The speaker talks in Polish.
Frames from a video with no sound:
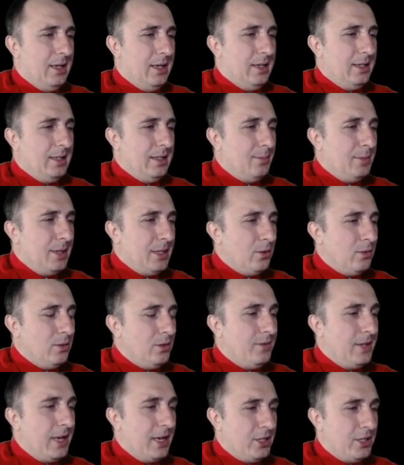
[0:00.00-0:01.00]
Gdy będą
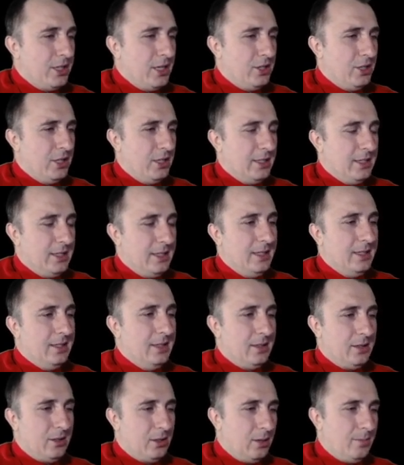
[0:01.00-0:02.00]
dwie śnieżynki,
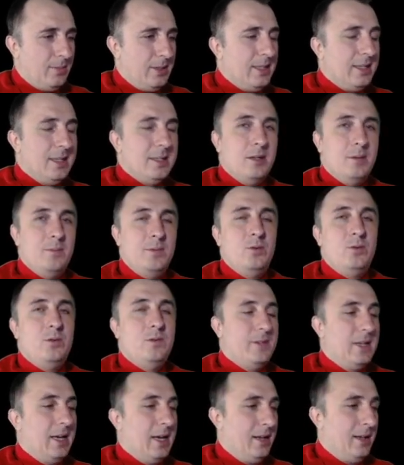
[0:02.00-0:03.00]
to będę robił
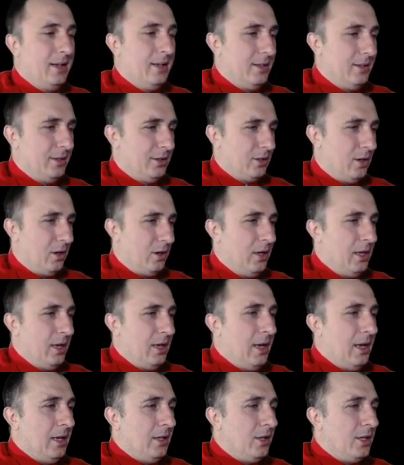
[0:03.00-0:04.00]
dwie draw.
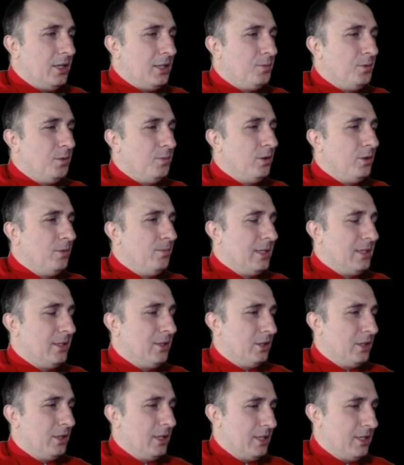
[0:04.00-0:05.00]
No i spróbujmy, co
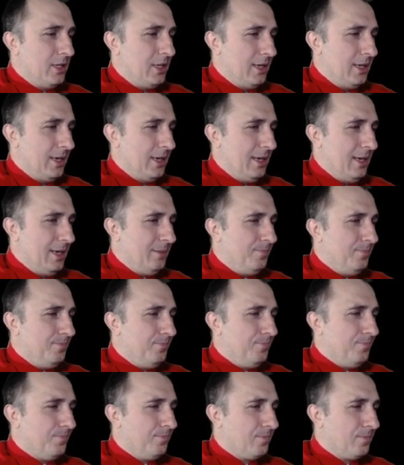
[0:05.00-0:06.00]
się dzieje.
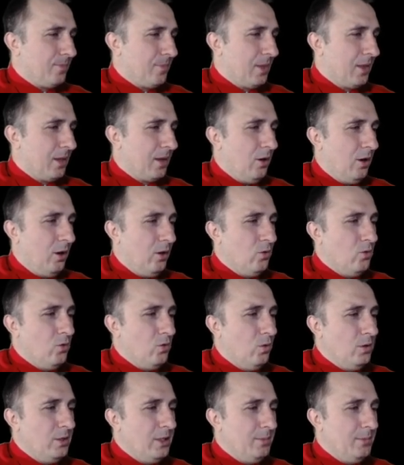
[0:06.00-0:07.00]
O, u
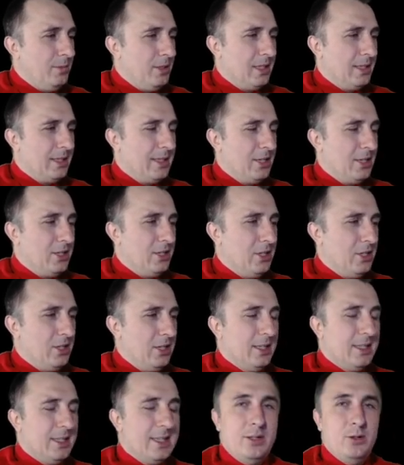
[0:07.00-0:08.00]
góry mi się ta
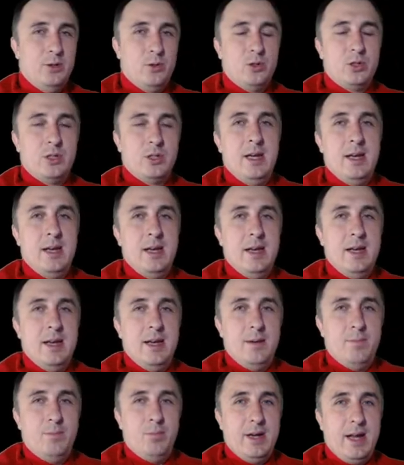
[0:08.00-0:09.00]
śnieżynka już
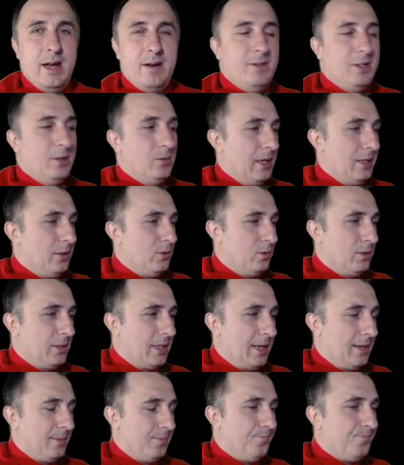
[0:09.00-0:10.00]
pojawiła tutaj.